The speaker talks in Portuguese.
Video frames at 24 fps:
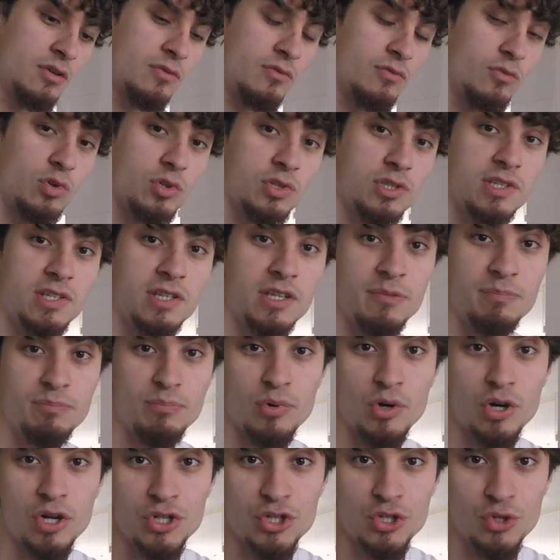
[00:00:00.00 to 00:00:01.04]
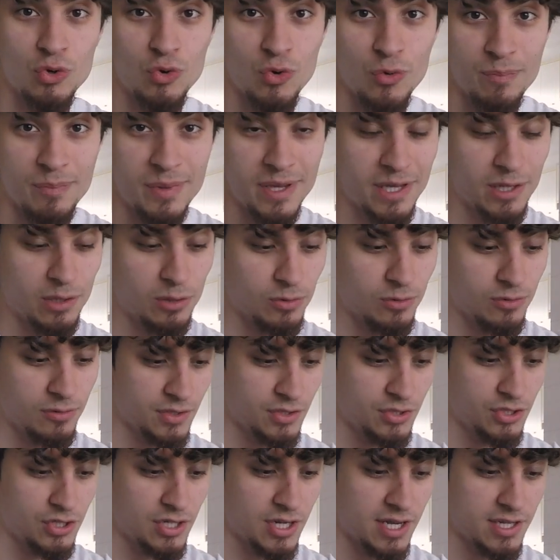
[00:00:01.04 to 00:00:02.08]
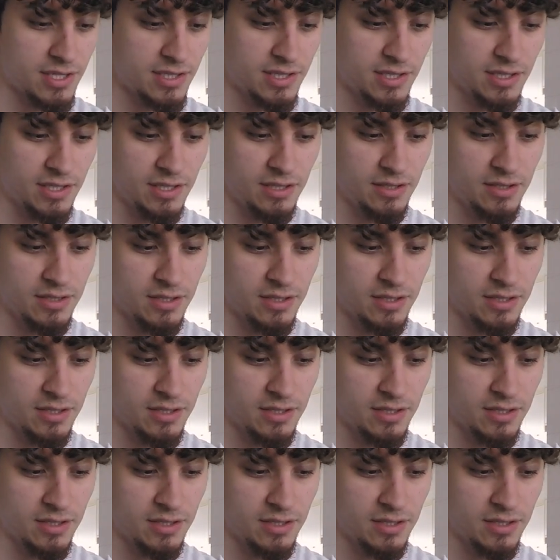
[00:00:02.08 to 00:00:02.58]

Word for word: Você pode comê-lo já assim,